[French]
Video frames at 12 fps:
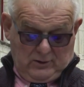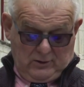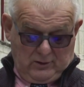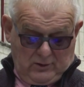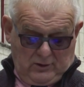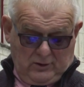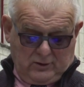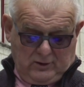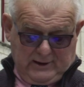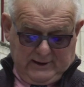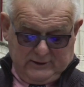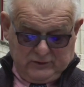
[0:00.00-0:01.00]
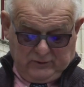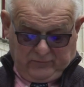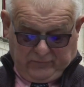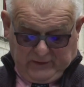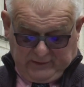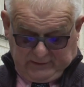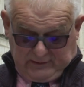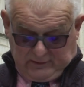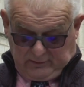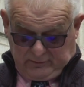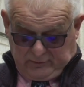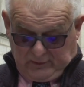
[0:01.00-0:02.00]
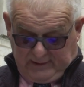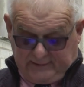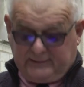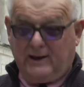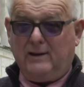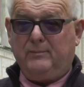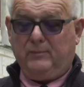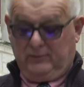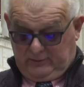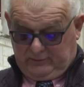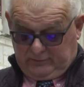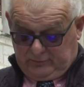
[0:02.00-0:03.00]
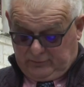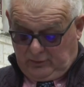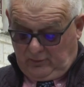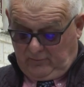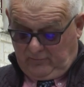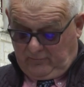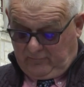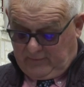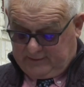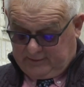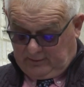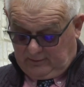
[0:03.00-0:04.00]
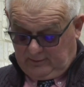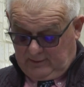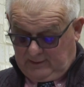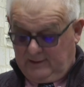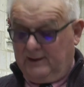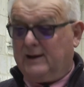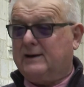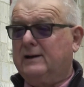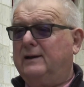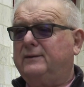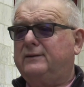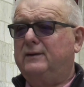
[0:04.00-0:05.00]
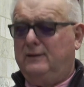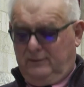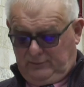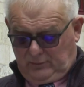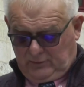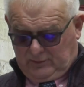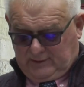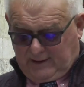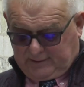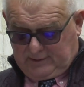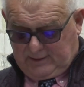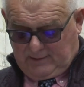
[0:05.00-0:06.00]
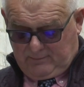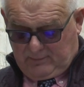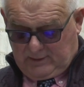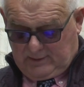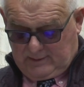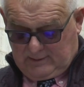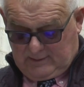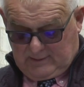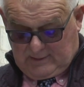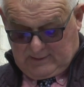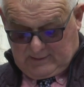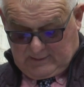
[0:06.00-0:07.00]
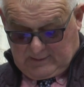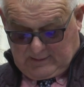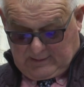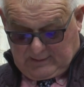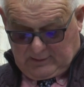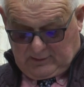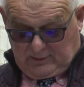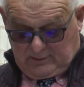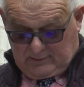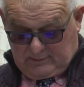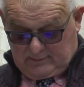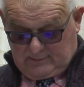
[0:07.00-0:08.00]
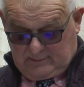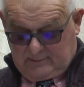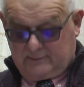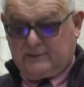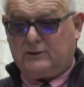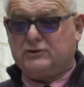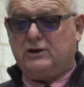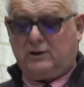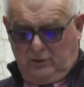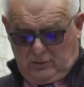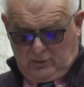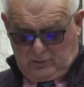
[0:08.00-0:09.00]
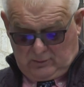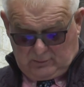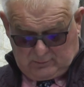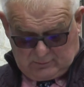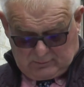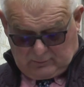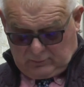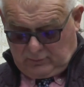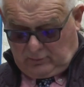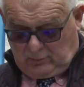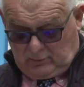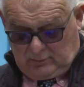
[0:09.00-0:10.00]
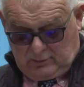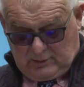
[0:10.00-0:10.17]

le collège Ferdinand de Lesseps de Vatan, la classe de 4e B. Alors, sachez que, au nom